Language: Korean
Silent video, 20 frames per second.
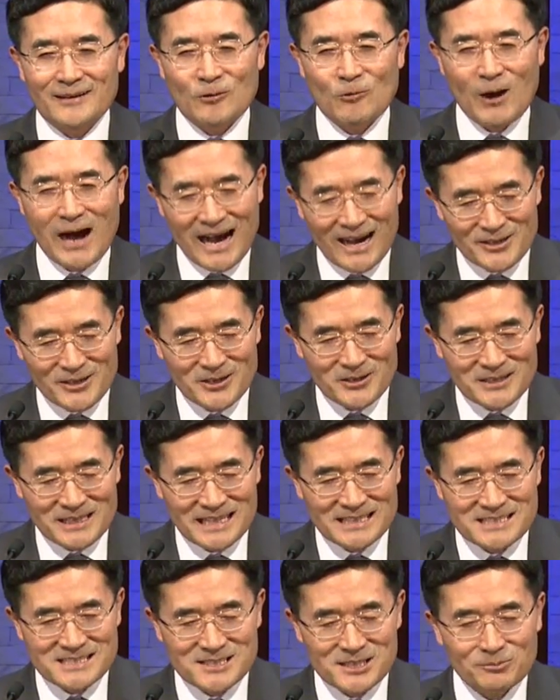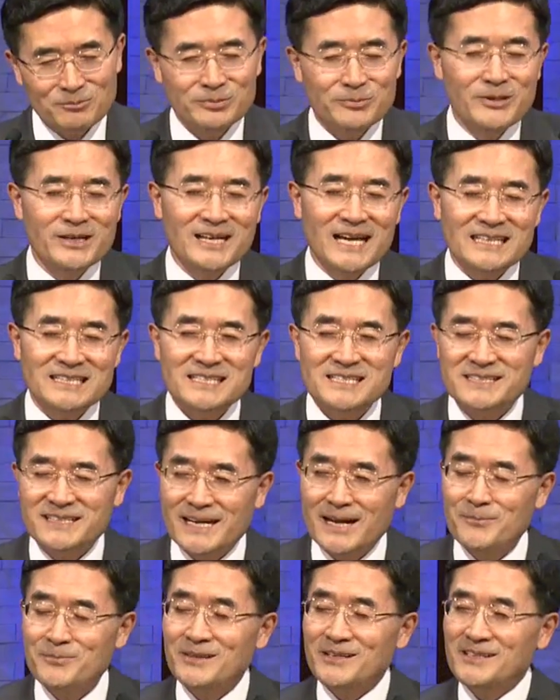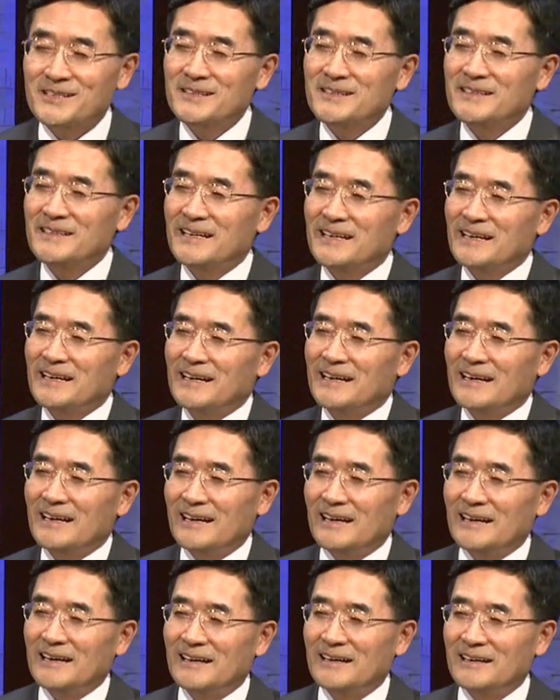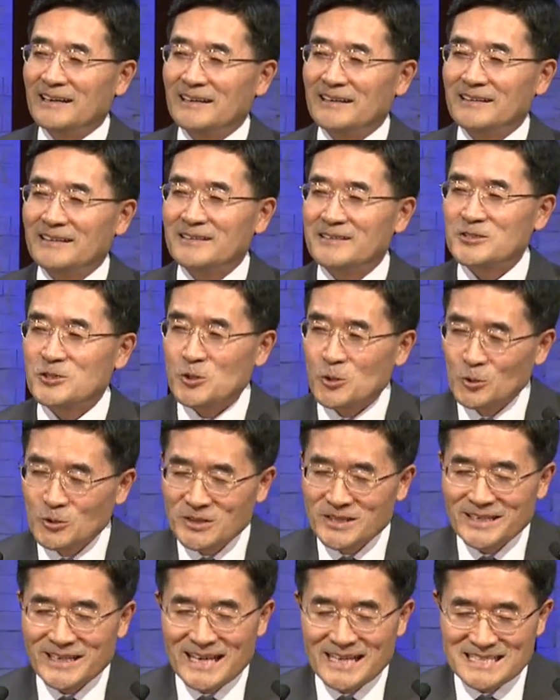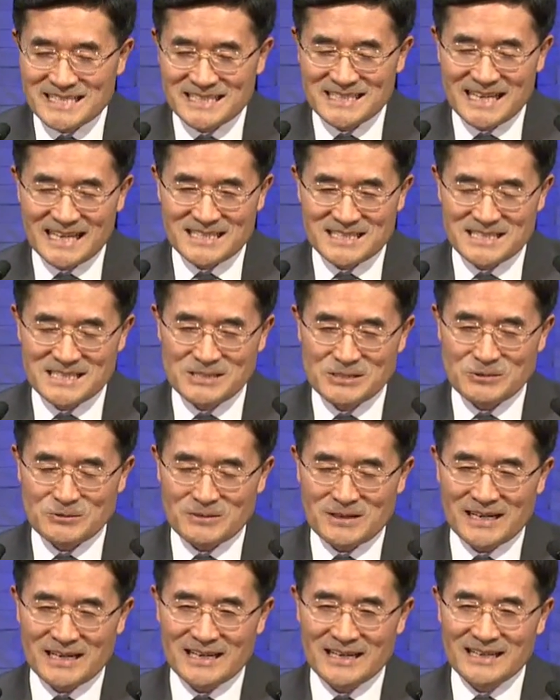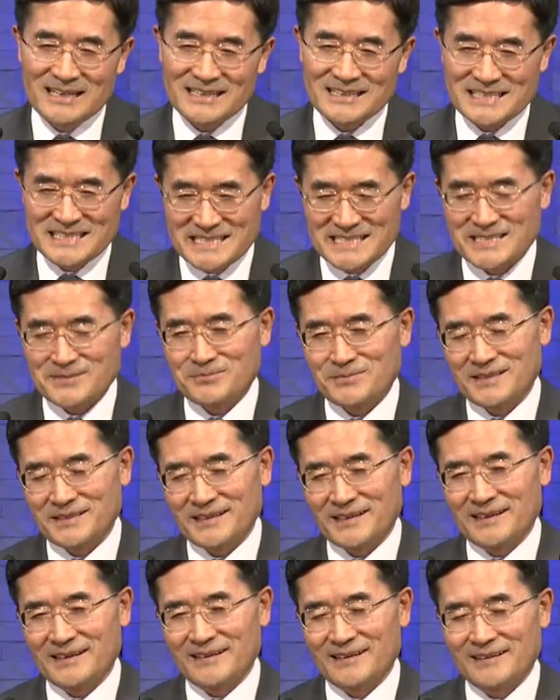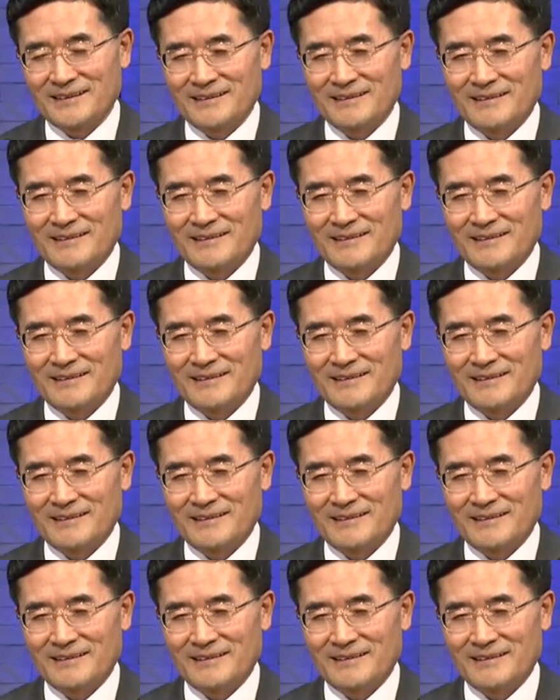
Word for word: 과격한 성품을 가진 사람들은 아, 좋은 일에 지나칠 수가 있습니다